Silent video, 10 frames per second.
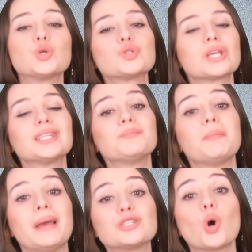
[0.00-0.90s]
Rusya'nın
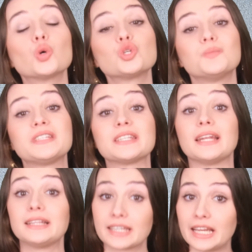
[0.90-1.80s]
bir meteor düşmesinden
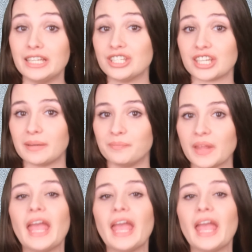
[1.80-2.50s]
etkileneceği,